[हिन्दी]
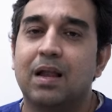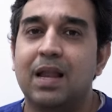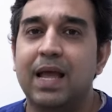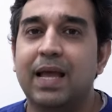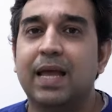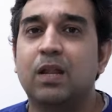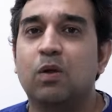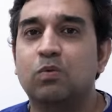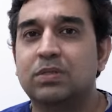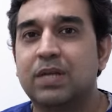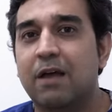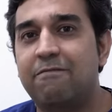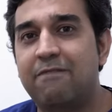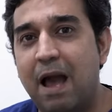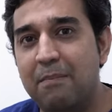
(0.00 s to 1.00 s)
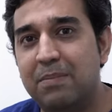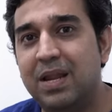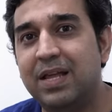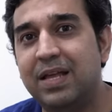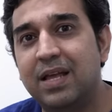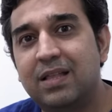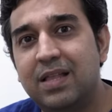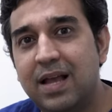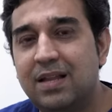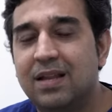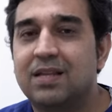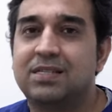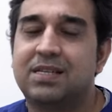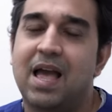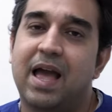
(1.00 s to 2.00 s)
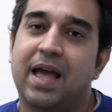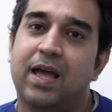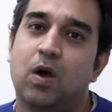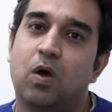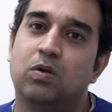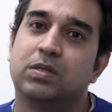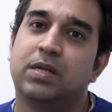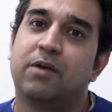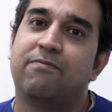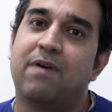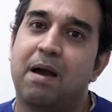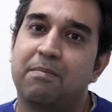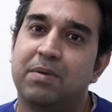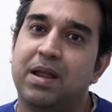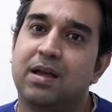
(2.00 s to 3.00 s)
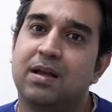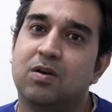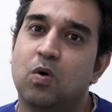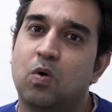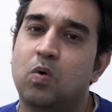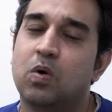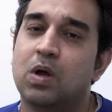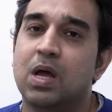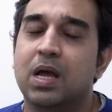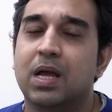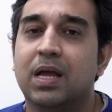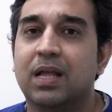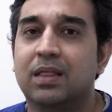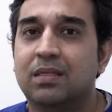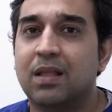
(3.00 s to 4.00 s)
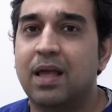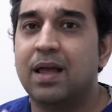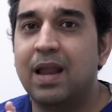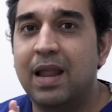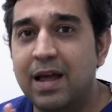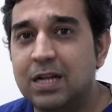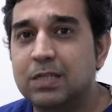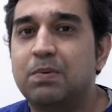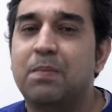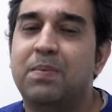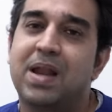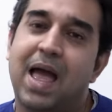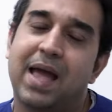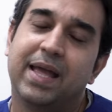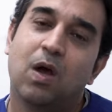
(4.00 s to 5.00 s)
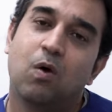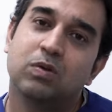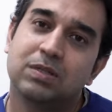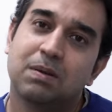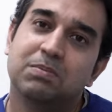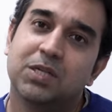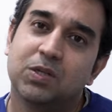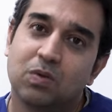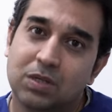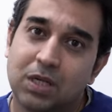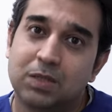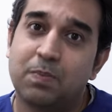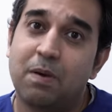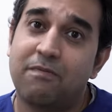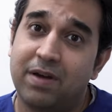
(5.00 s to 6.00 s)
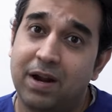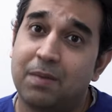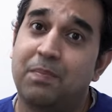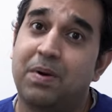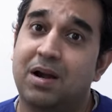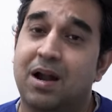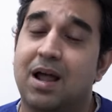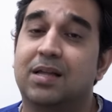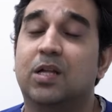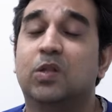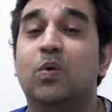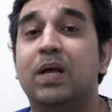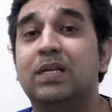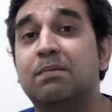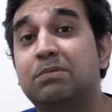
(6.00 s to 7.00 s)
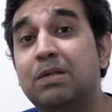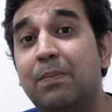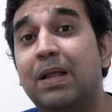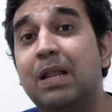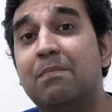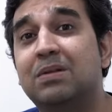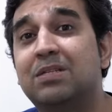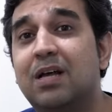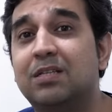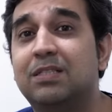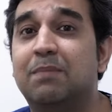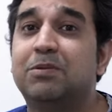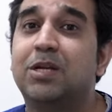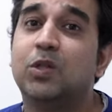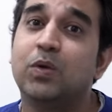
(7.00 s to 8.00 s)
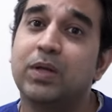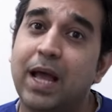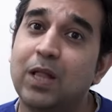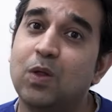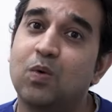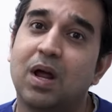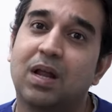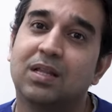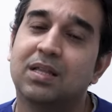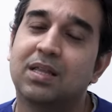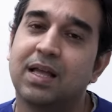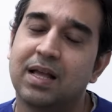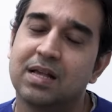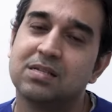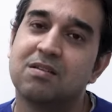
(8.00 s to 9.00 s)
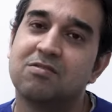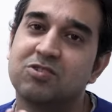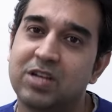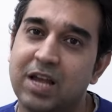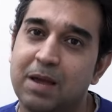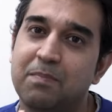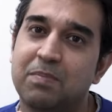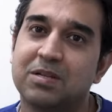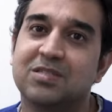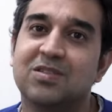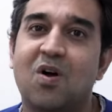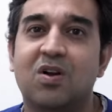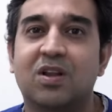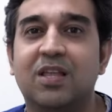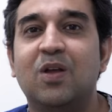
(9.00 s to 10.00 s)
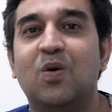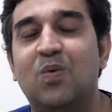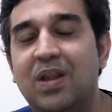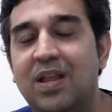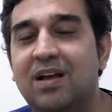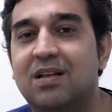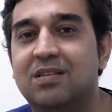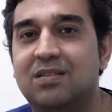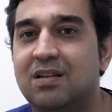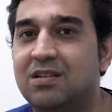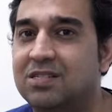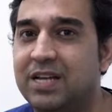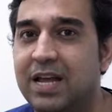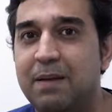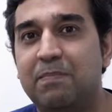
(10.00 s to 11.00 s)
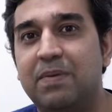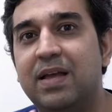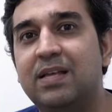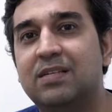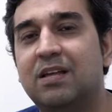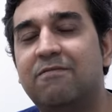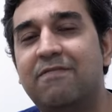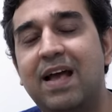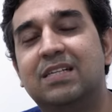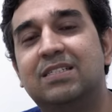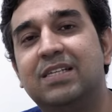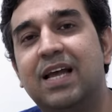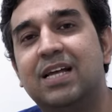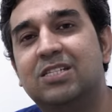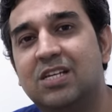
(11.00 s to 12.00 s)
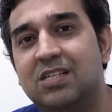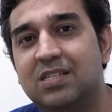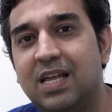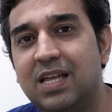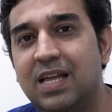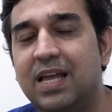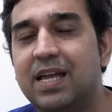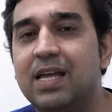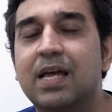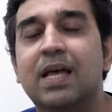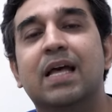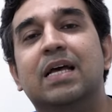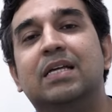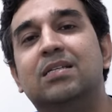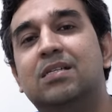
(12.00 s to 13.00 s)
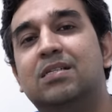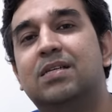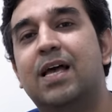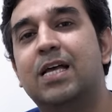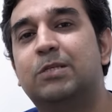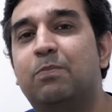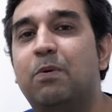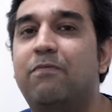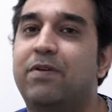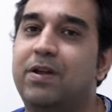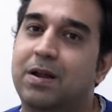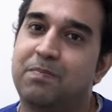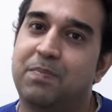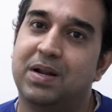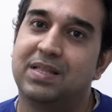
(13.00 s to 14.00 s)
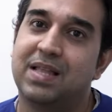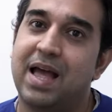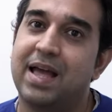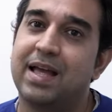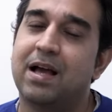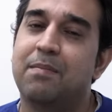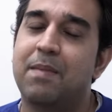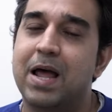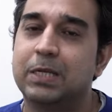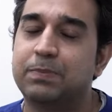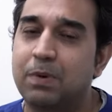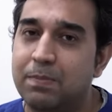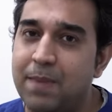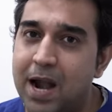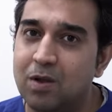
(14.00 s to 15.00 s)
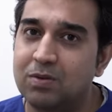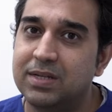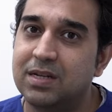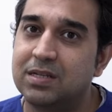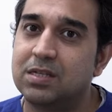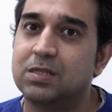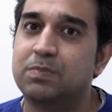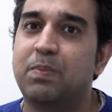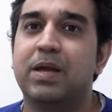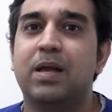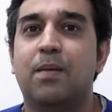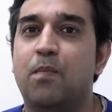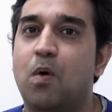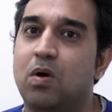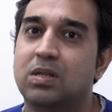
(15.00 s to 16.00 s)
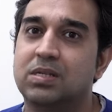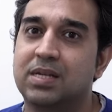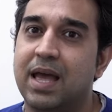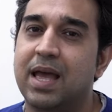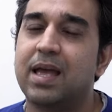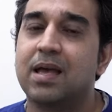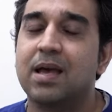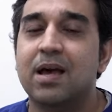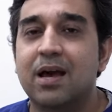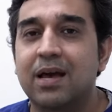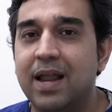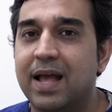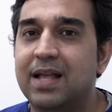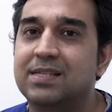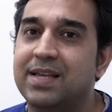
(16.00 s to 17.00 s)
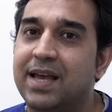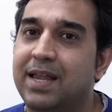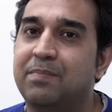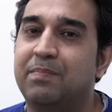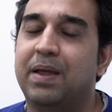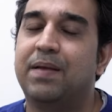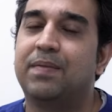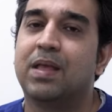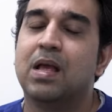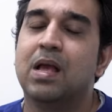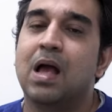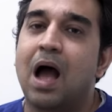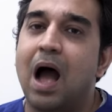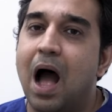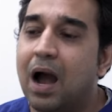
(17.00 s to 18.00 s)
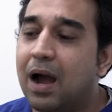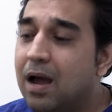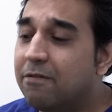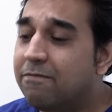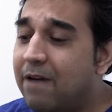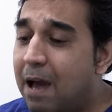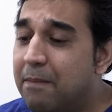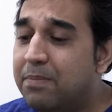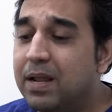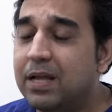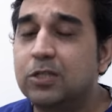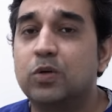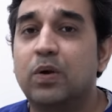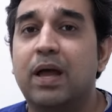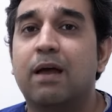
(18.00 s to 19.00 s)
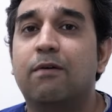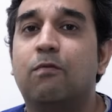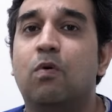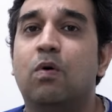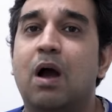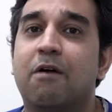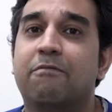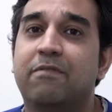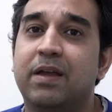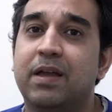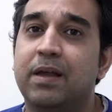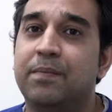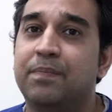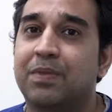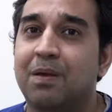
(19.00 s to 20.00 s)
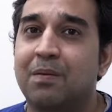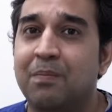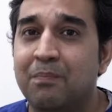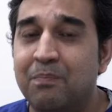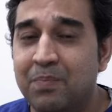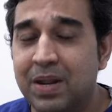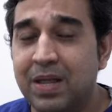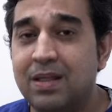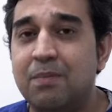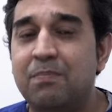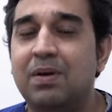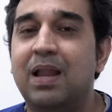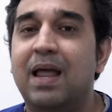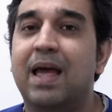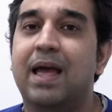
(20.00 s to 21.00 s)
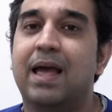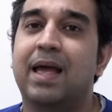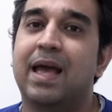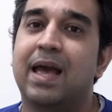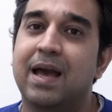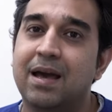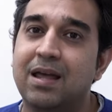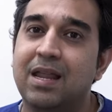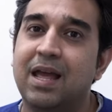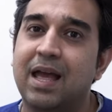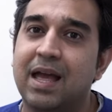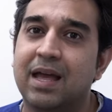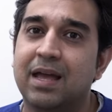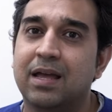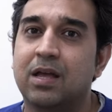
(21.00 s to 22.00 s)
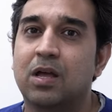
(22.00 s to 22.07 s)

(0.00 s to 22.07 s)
लेकिन उसके फैब्रिक की थिकनेस क्या है और उसकी फैब्रिक को कितने लेयर्स में बनाया गया उस सब चीज़ों से इस पर फ़र्क पड़ रहा था तो एक सबसे पहली मिसकनसेप्शन तो यही दूर कर देते हैं कि सर शेप इज़ नॉट दी ओनली कंसर्न शेप ही सिर्फ ऐसी एक चीज़ नहीं है जिससे इस पर फ़र्क पड़ता है हमारे स्पर्मेटोजेनेसिस पे या बॉल्स के रहन सहन पे अगर फैब्रिक जो है वो काफ़ी ब्रीदेबल है एयरी है